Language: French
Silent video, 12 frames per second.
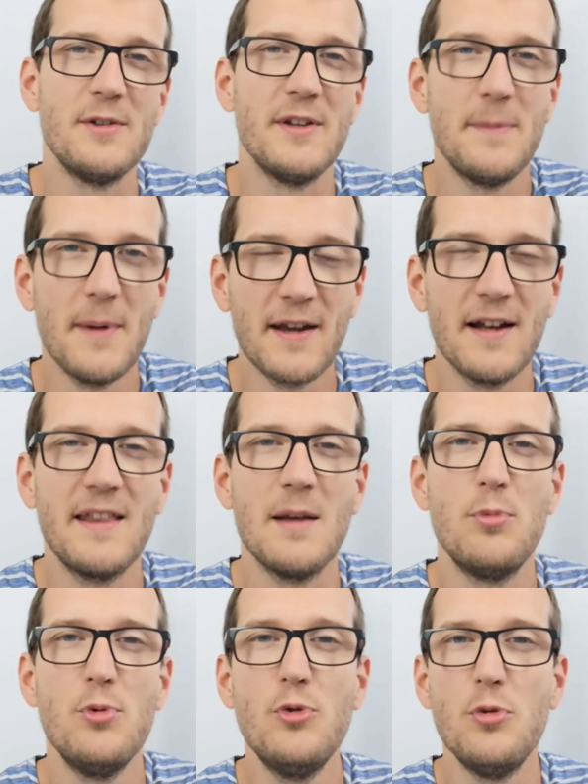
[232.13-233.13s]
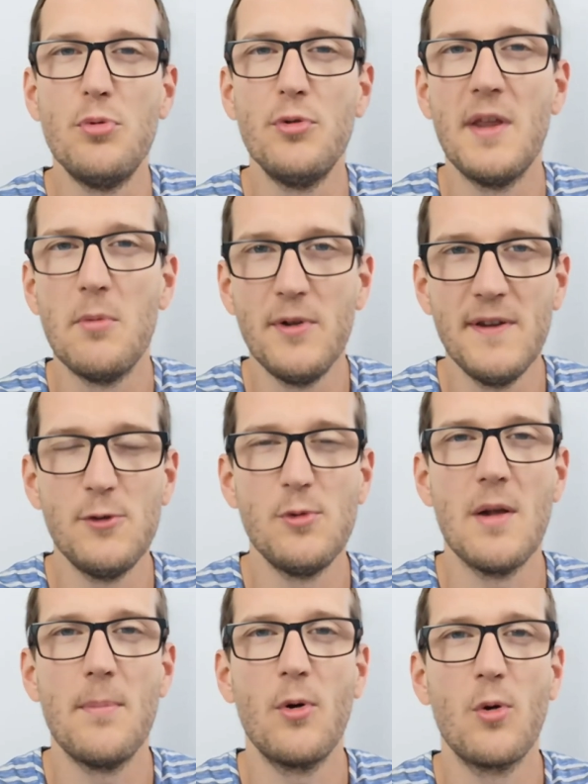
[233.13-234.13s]
J'espère qu'elle t'a plu. Tu peux t'abonner si tu
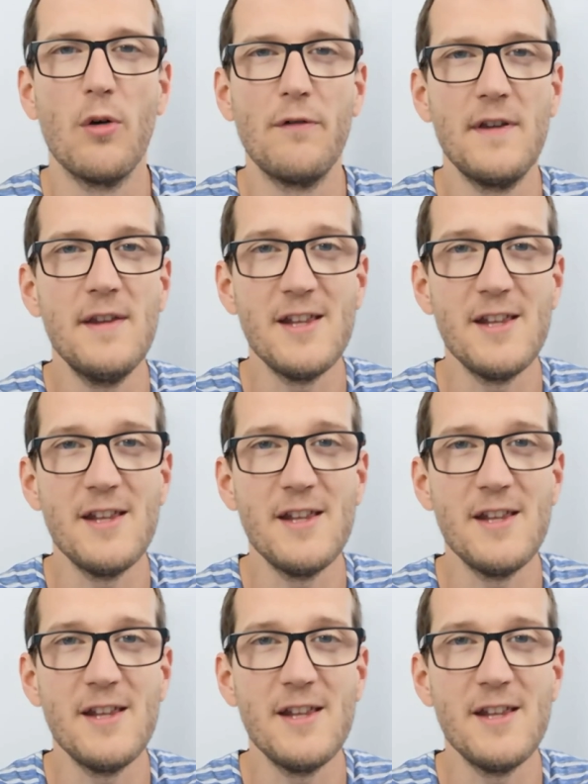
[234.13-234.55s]
ne l'as pas encore fait.